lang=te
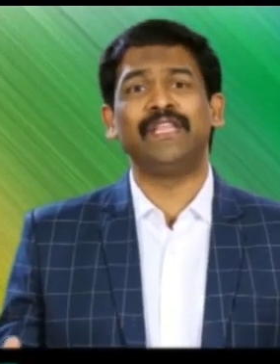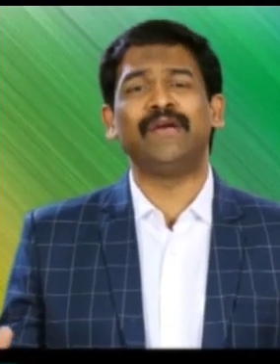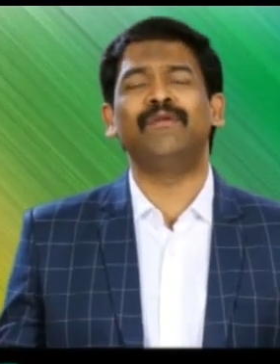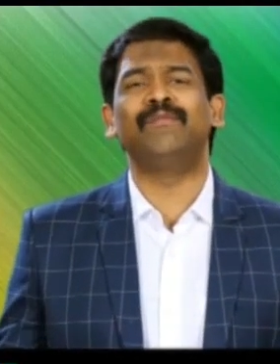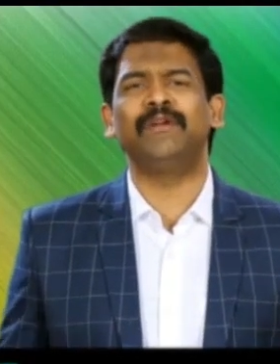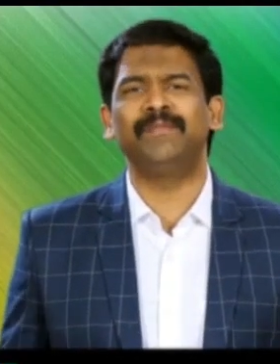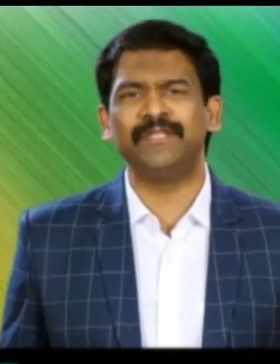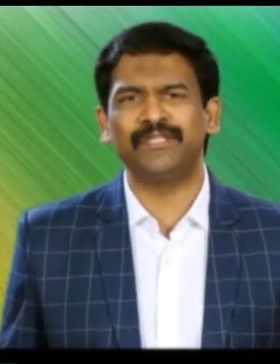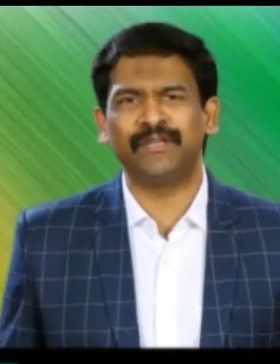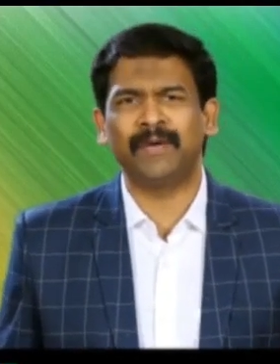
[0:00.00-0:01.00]
దేవుడు
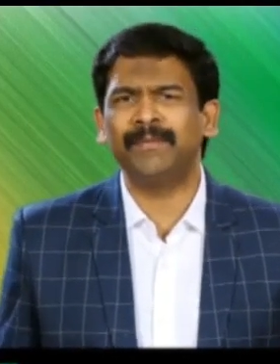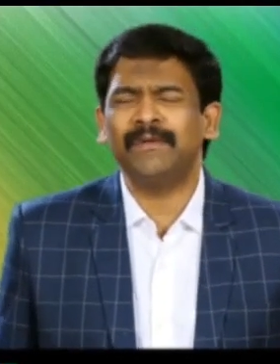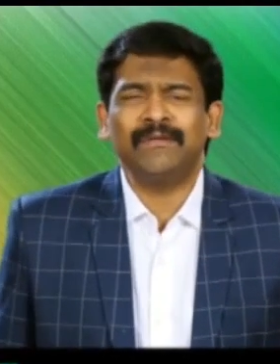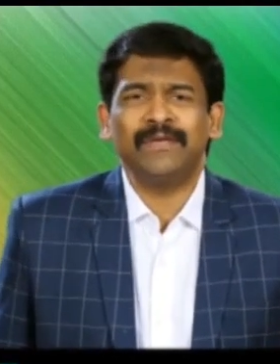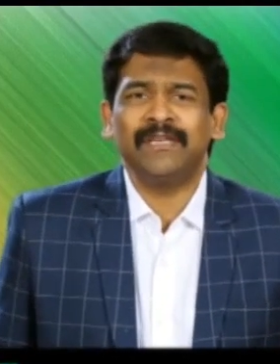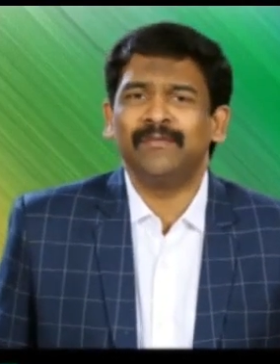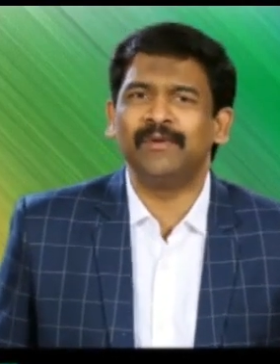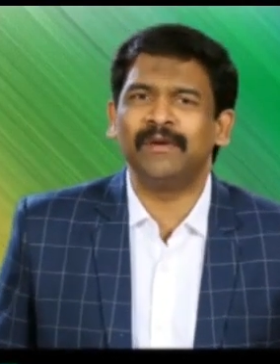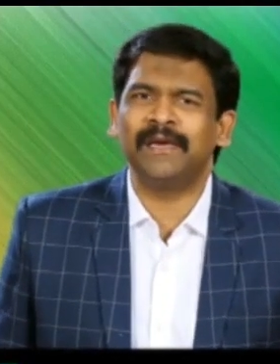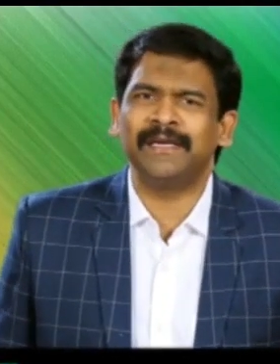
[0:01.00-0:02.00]
మొలిపించాడు అప్పటి వరకు ఈయన
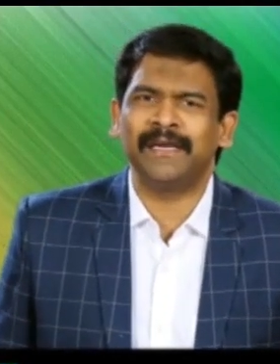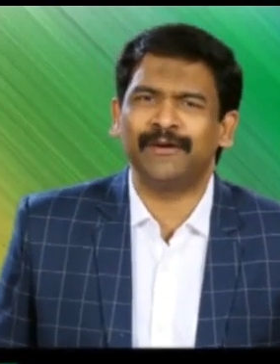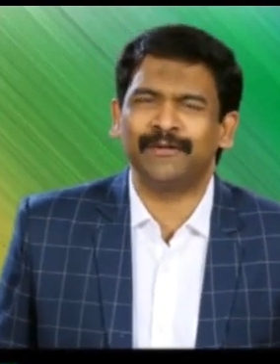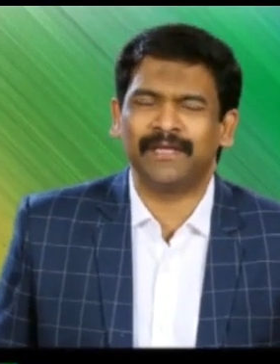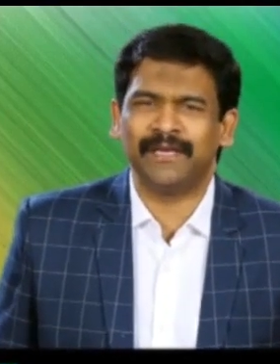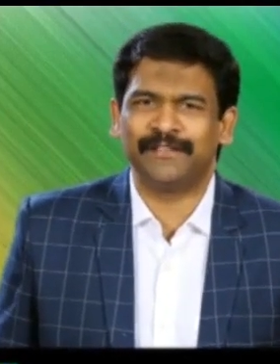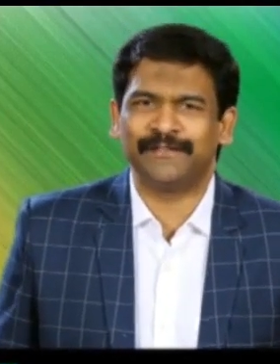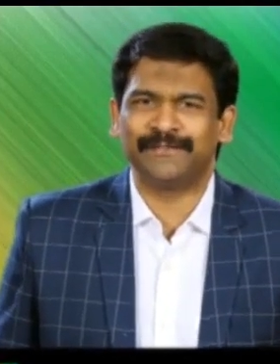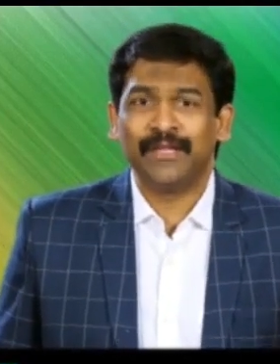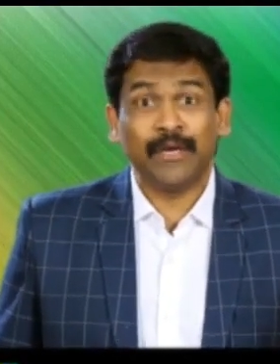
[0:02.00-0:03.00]
ముళ్ళంటే ఏంటో తెలియదు
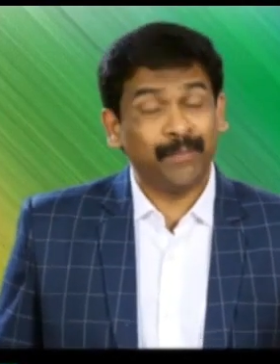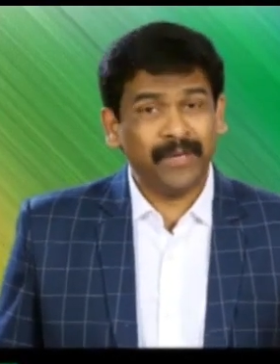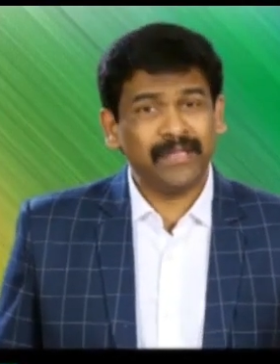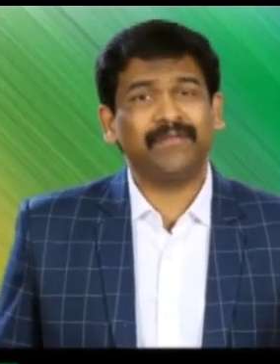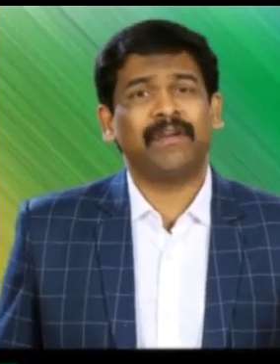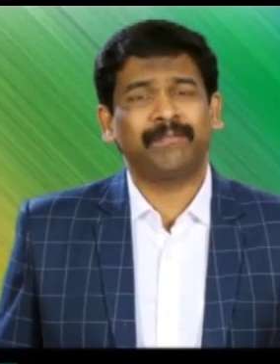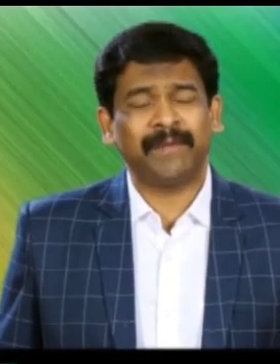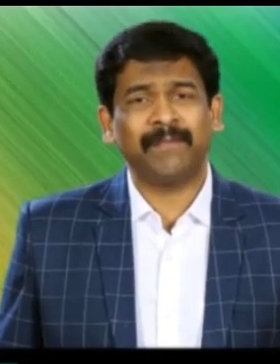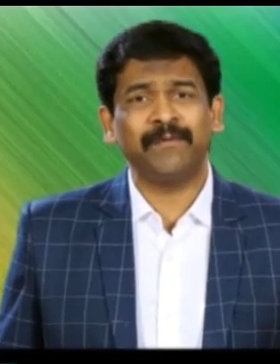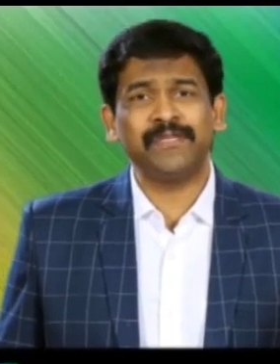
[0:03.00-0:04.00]
ఎప్పుడైతే వారు
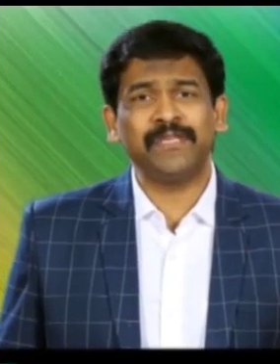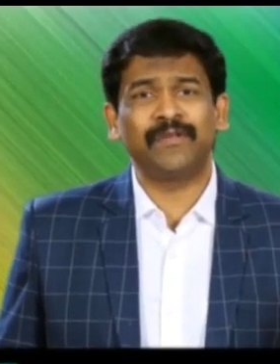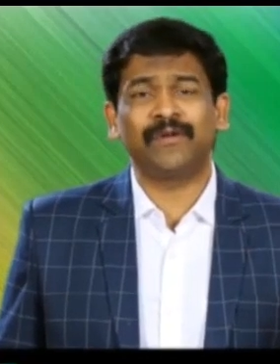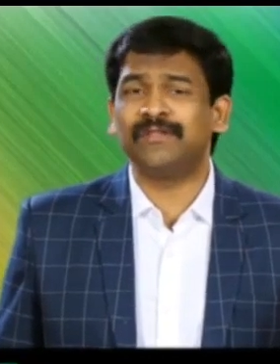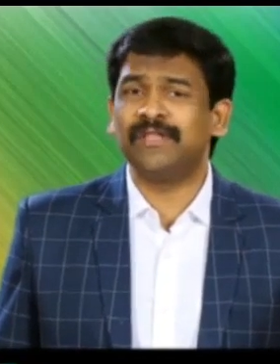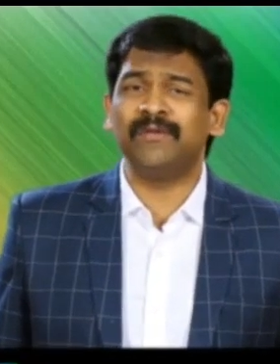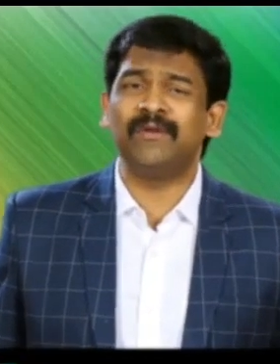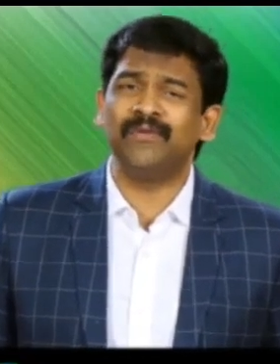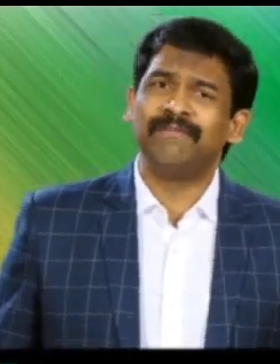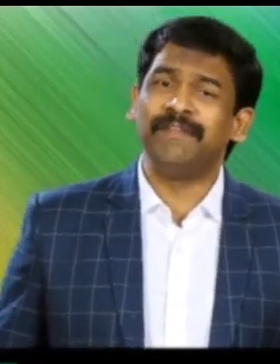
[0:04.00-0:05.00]
పాపం చేశారో
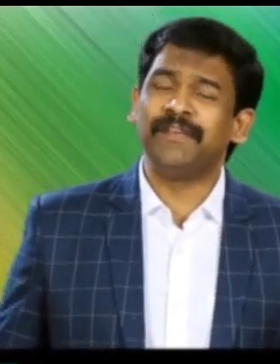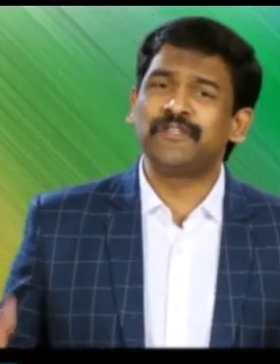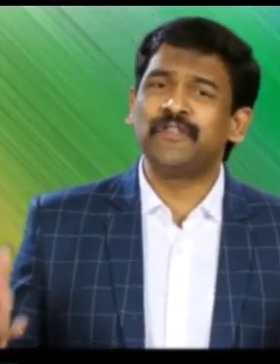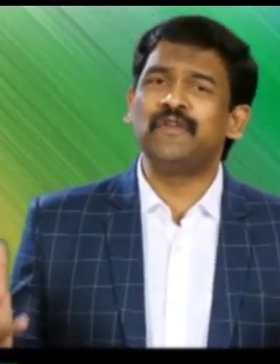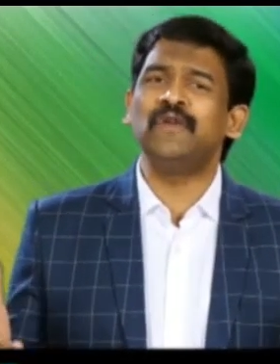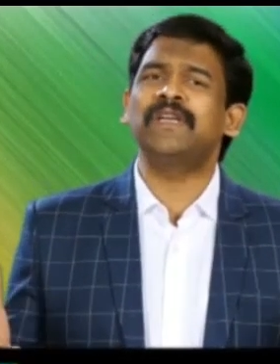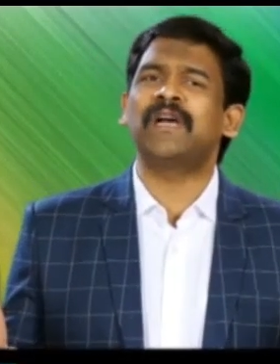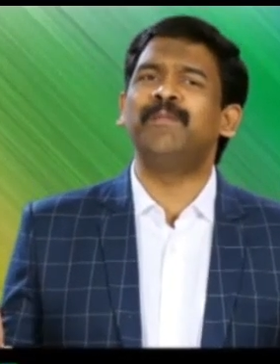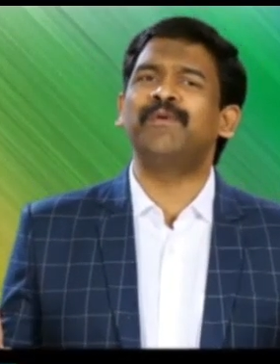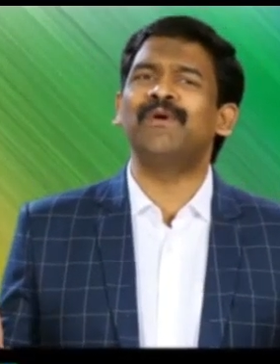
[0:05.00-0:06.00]
దేవుడు వీరి సిగ్గుని
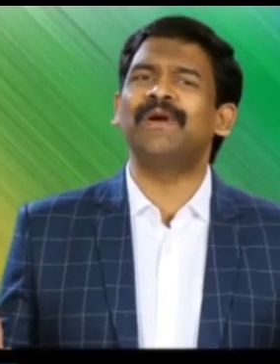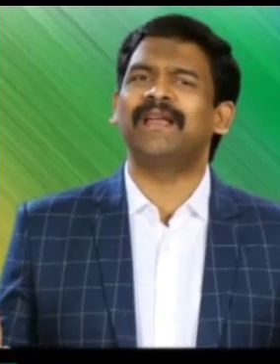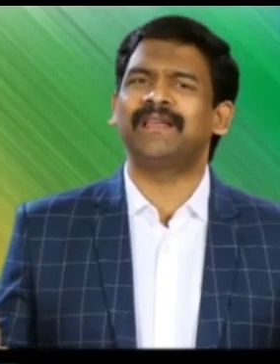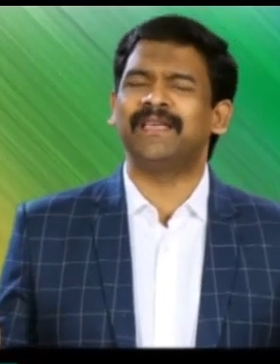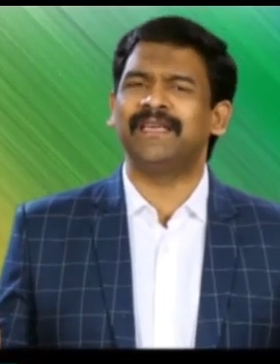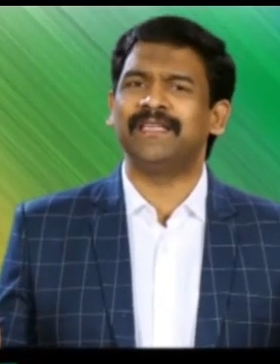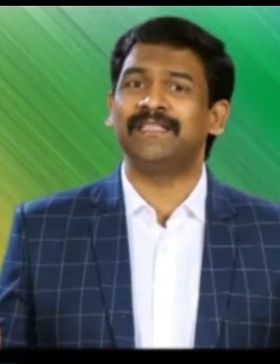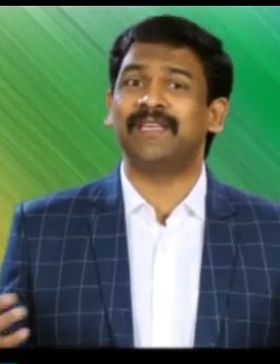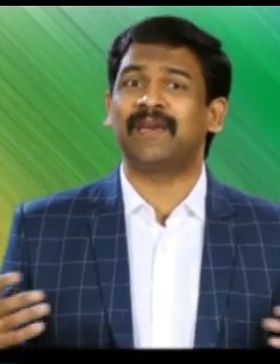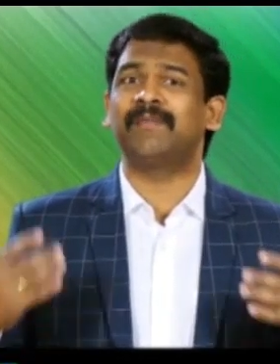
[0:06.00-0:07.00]
కప్పుకోవడానికి
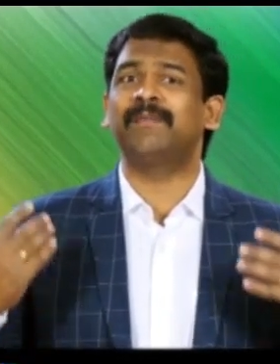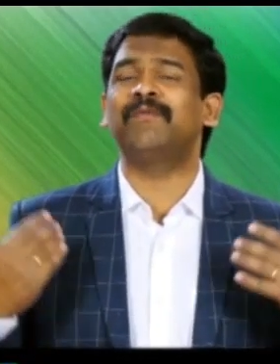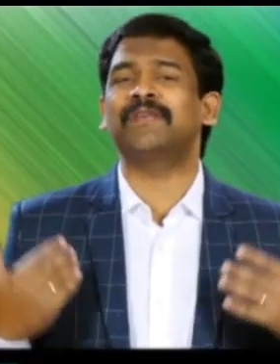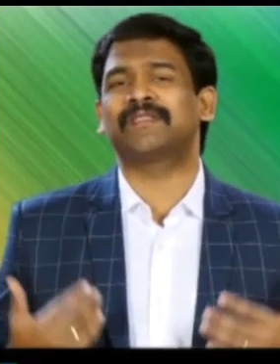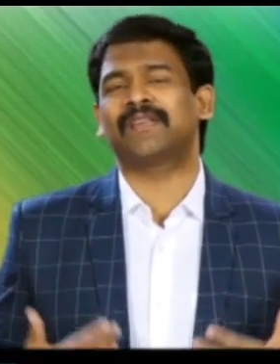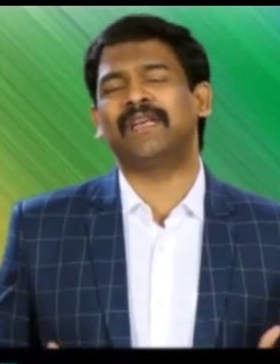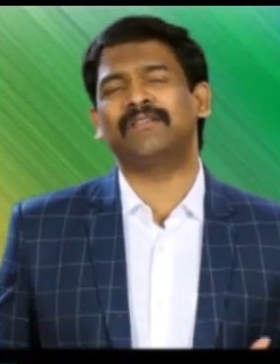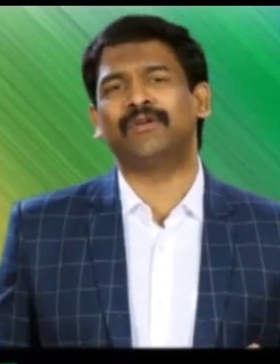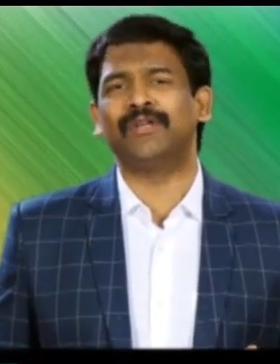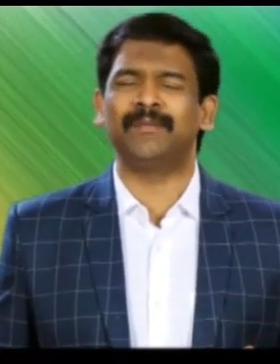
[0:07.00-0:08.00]
చర్మపు వస్త్రాలు